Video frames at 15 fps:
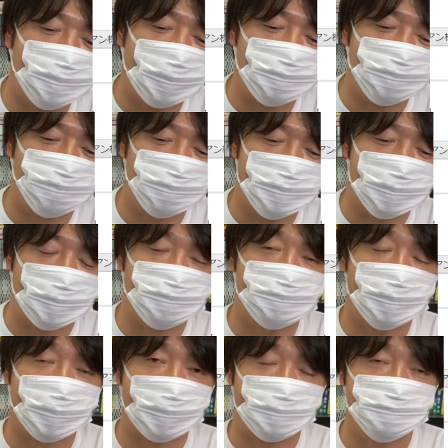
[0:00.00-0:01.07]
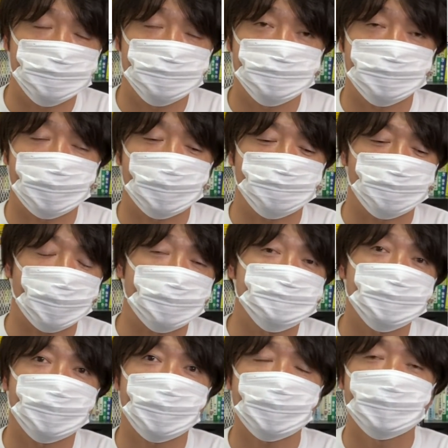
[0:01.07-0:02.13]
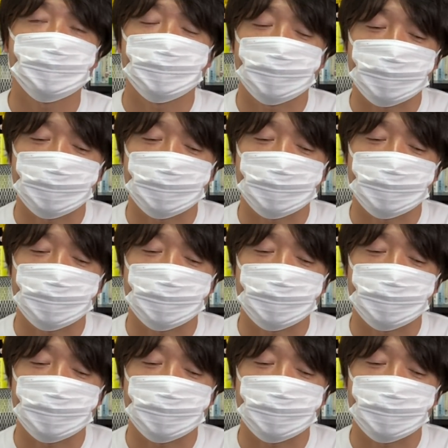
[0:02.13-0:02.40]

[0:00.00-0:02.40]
かる投資が増えて株ブーム、あの株がね、